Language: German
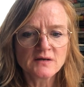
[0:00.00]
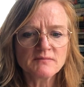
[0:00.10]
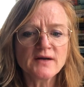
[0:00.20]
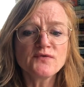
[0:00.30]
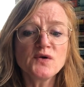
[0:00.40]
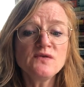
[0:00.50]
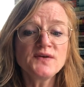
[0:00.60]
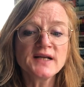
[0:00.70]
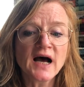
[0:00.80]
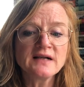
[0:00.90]
Mein
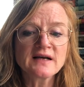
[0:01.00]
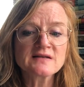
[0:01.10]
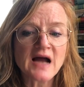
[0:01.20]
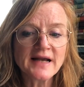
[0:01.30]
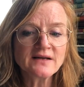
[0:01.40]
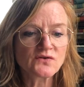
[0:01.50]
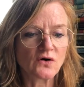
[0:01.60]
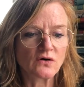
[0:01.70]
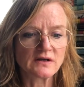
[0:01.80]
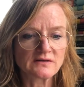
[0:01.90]
Füllfederhalter ist
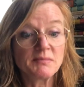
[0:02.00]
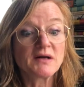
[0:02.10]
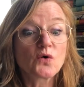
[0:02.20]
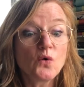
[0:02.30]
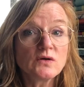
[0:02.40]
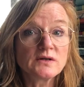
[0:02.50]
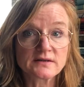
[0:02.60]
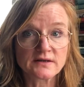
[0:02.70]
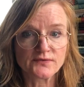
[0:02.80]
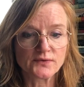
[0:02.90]
eingetrocknet, die Patronen
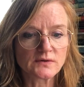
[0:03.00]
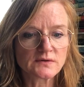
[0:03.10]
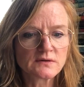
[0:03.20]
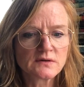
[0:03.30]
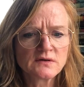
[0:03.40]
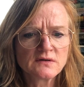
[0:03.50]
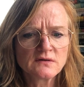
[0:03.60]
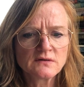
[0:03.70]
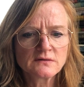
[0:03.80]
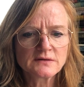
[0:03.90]
nicht gefüllt.
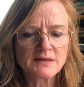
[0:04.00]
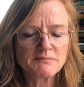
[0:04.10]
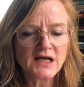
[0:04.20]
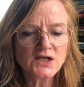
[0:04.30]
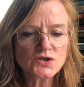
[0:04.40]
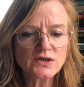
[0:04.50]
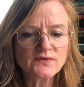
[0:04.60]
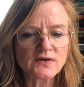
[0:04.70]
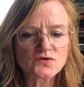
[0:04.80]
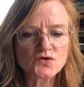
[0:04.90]
Der Bleistift
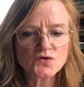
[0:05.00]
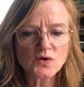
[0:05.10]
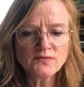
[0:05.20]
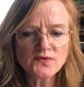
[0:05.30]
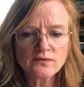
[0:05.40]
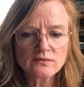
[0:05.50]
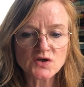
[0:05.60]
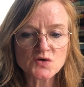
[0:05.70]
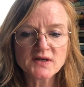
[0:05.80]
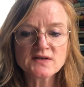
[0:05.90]
ist stumpf, der
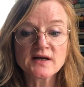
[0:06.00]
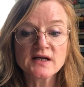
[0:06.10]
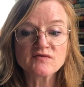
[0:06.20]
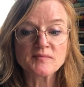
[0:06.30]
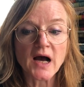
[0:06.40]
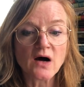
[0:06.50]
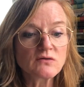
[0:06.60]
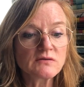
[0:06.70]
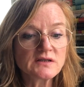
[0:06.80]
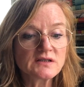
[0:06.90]
Spitzer hilft mir
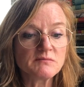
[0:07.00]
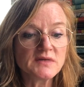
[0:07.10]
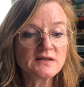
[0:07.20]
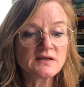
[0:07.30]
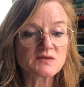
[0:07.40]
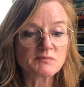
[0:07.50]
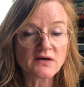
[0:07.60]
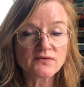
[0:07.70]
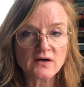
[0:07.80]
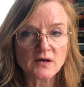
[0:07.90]
auch nicht, die Mine ist
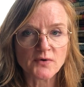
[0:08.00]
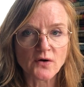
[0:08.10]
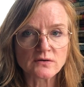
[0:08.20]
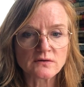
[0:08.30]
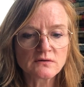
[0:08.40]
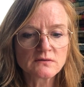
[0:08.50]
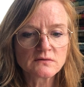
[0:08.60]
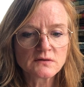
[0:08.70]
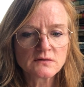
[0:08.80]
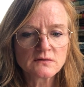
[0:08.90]
mehrfach gebrochen.
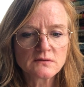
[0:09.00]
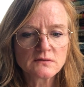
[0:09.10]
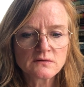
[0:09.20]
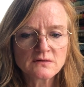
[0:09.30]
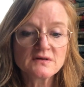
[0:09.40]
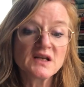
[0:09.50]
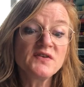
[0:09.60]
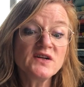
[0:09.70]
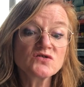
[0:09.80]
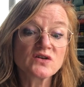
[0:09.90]
Der
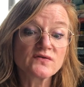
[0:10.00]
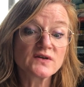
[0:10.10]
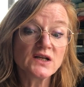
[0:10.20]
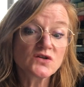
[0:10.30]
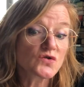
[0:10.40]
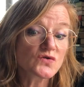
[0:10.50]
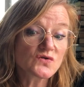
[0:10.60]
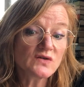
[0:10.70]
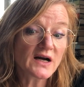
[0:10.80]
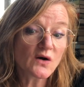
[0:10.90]
Filzstift liegt schon zu
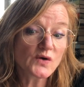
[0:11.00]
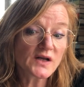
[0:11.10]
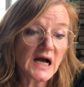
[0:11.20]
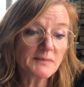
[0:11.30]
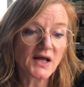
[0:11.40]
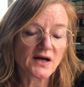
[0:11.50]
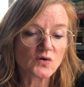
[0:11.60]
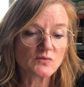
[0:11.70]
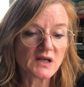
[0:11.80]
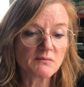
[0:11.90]
lange ohne Kappe
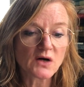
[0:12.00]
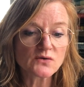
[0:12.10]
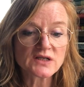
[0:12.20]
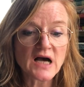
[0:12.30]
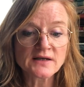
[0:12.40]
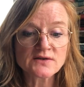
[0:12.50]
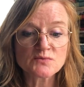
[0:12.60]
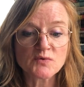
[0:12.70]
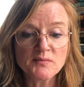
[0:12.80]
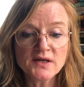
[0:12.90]
herum, den brauche ich gar nicht zu
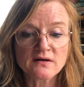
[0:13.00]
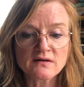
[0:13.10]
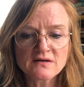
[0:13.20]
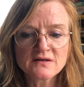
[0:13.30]
probieren.